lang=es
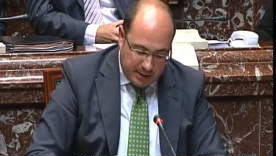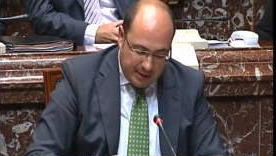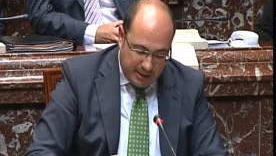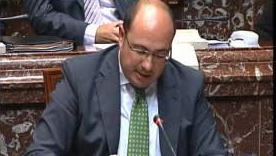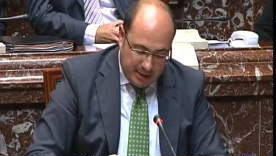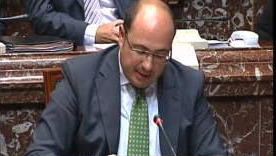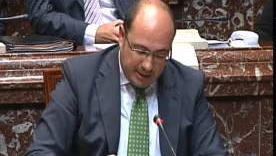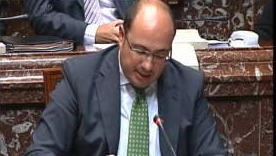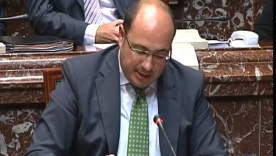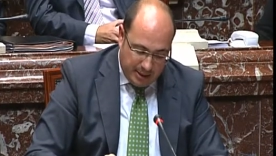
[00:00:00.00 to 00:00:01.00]

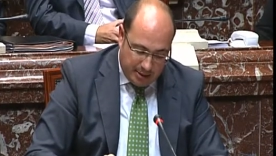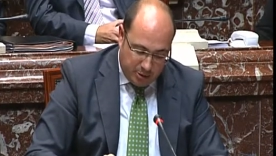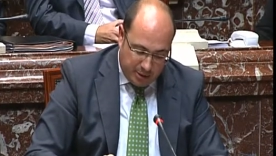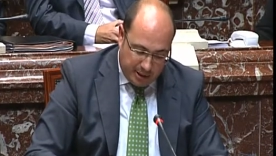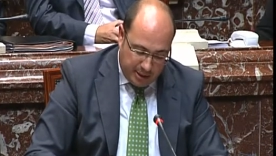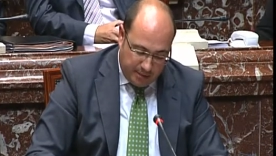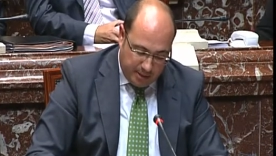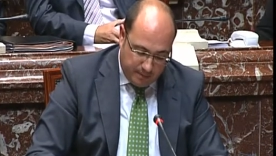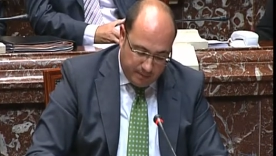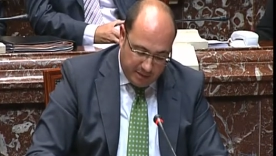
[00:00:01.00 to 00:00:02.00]
Eh, y señora
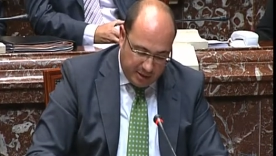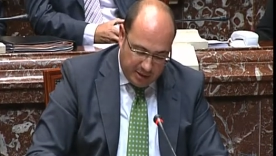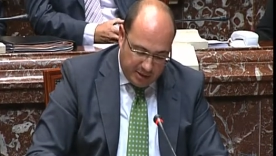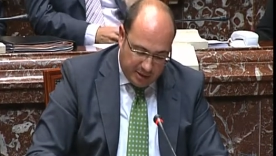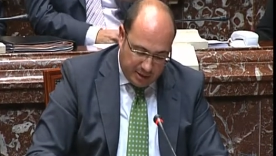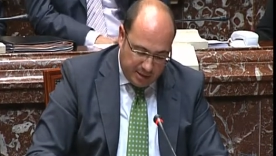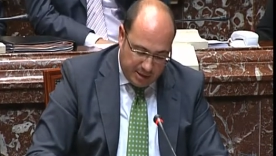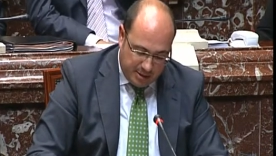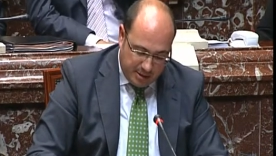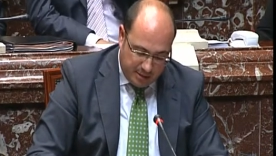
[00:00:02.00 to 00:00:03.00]
Clavero, eh,
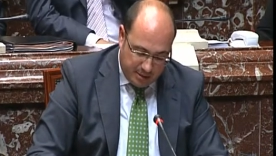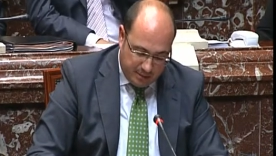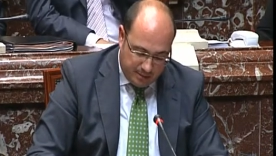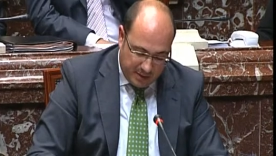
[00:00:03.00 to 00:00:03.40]
rápidamente,